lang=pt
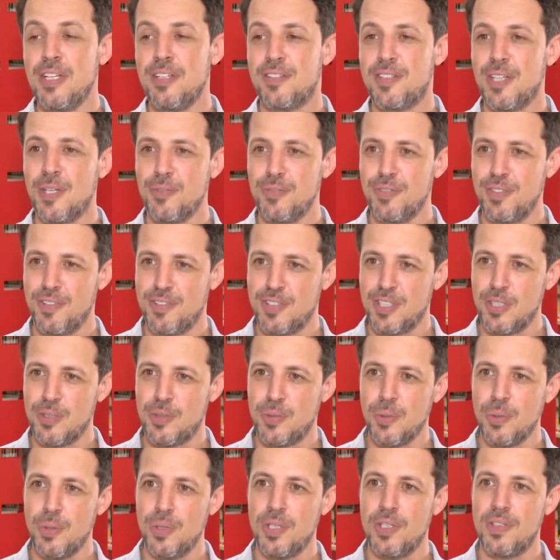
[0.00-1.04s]
são os
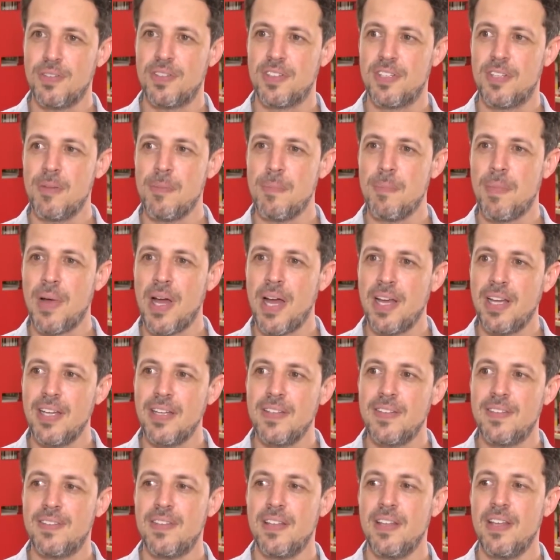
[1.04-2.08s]
escritores que
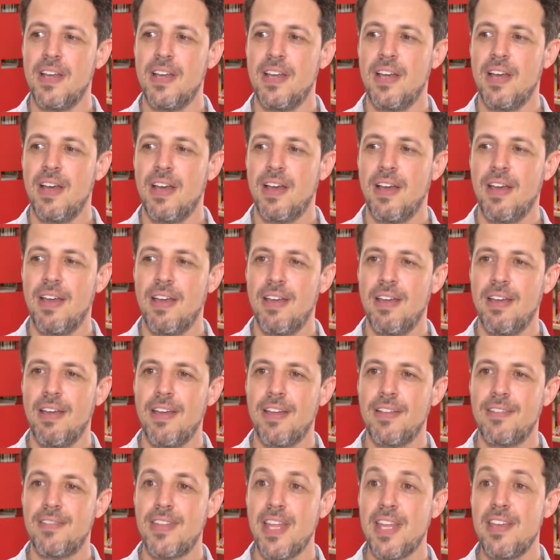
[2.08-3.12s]
mais
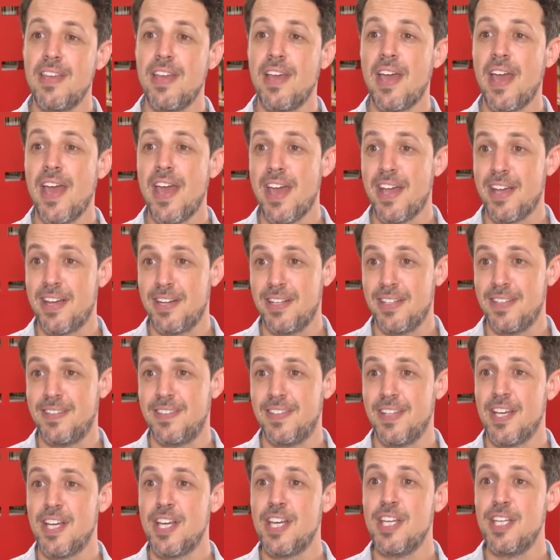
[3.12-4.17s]
é, têm
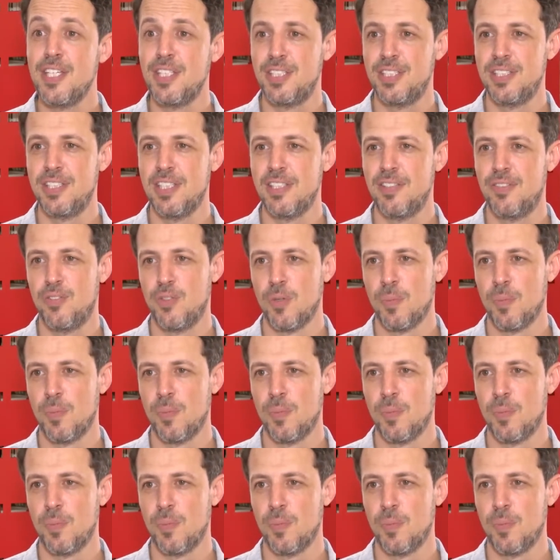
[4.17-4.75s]
regras rígidas